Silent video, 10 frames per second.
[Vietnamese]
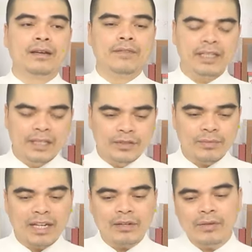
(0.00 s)
Vậy thì
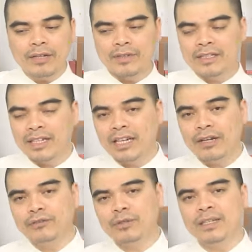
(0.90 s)
chúng ta cũng cần phải tiến hành
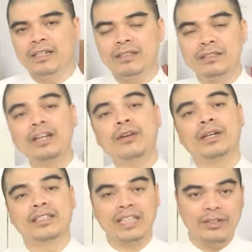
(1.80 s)
lau dọn bàn thờ trước cái
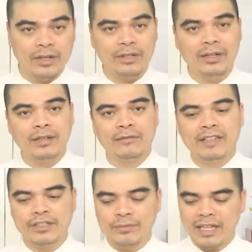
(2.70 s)
khoảng thời gian đó đúng không?
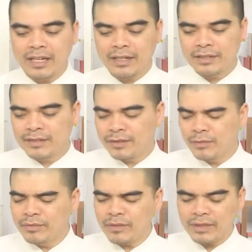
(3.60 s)
Vậy để chúng ta
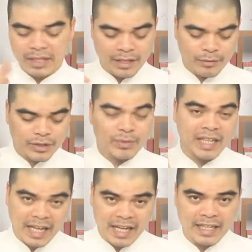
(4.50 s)
cũng có thể lau trong
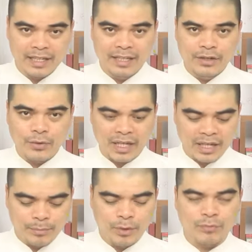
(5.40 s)
tháng 2 hoặc
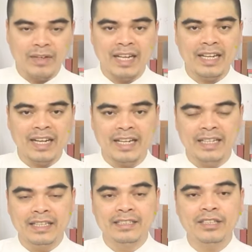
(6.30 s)
là một vài
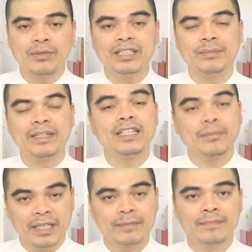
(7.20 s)
ngày trong cái dịp Tết
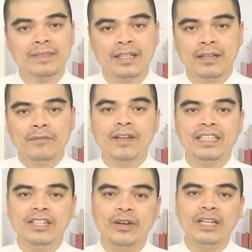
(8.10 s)
Thanh Minh.
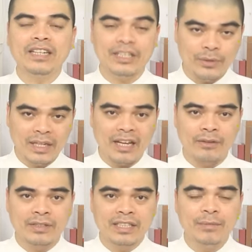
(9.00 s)
Vậy thì đó là những ngày tốt
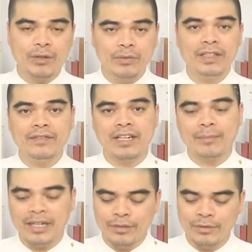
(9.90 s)
nào? Xin mời quý vị và các
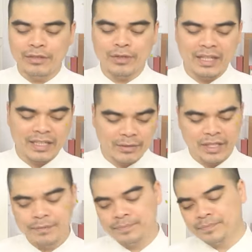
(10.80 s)
bạn cùng theo dõi ngay sau đây.